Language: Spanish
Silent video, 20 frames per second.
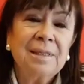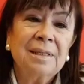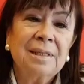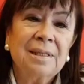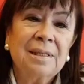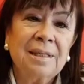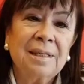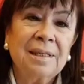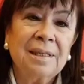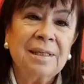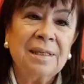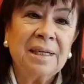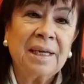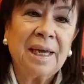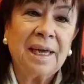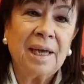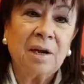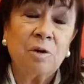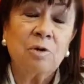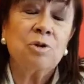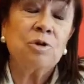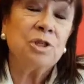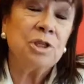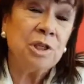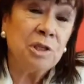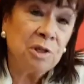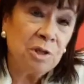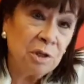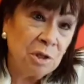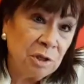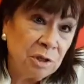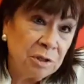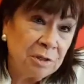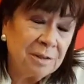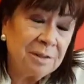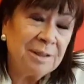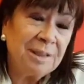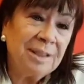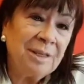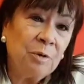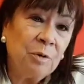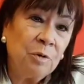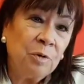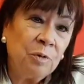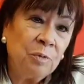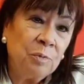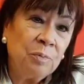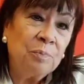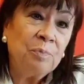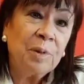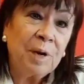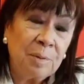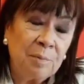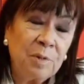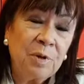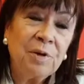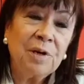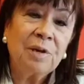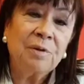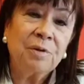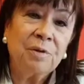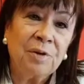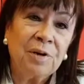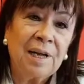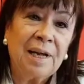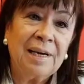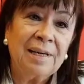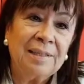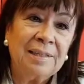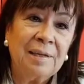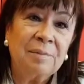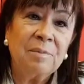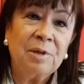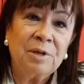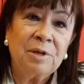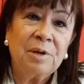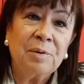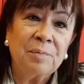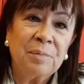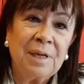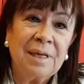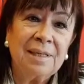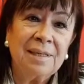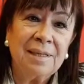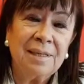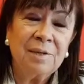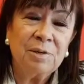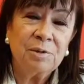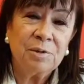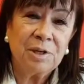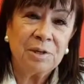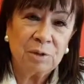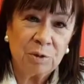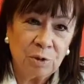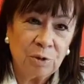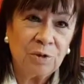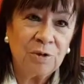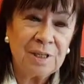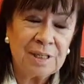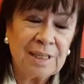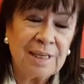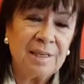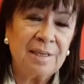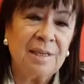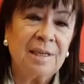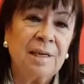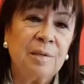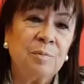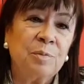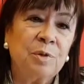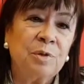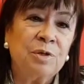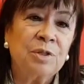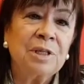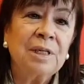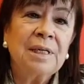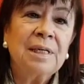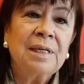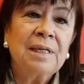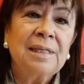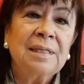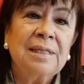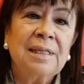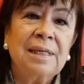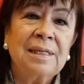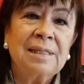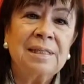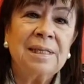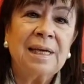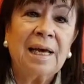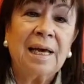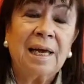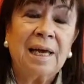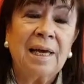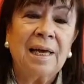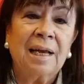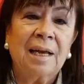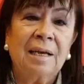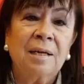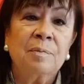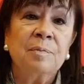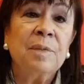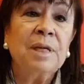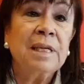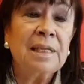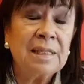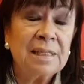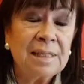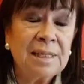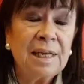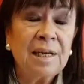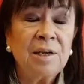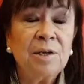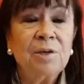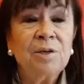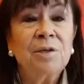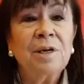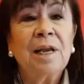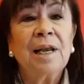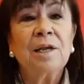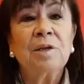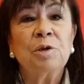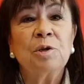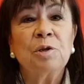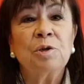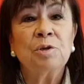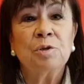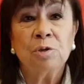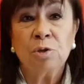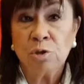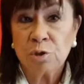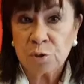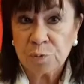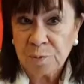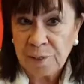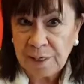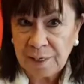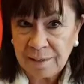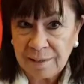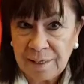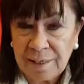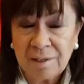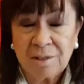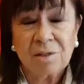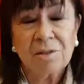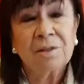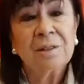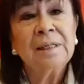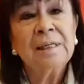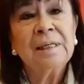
eh, que consiguió un Premio Nacional de Medio Ambiente, lo que entonces hacíamos desde aquel ministerio el año 2005.